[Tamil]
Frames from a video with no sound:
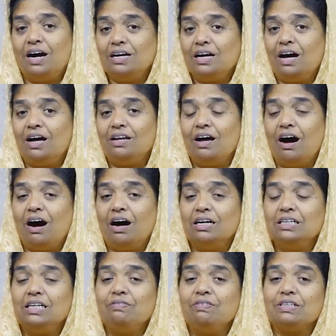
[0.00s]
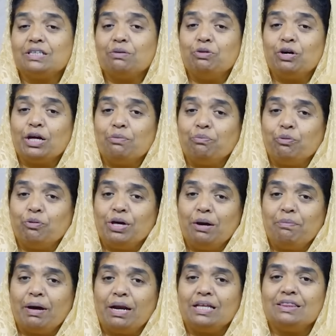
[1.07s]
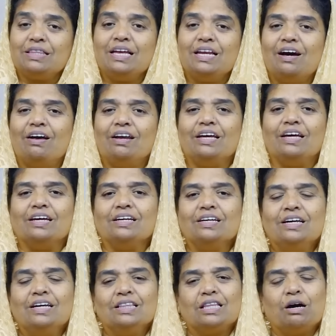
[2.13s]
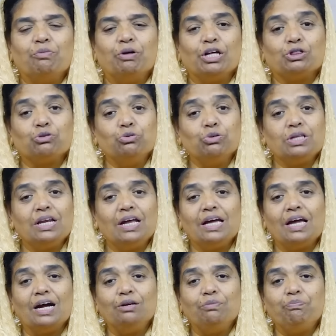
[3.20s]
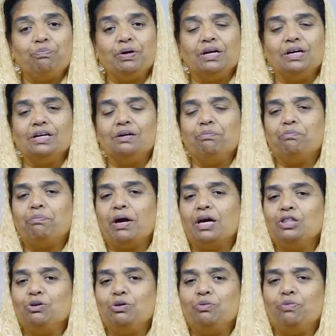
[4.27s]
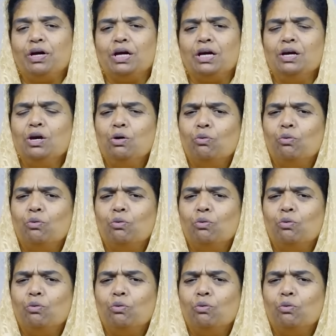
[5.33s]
ஆனால் ஆண்டவர் தம்முடைய புய பலத்தினாலே தம்முடைய தூதனை அனுப்பி பேதுருவை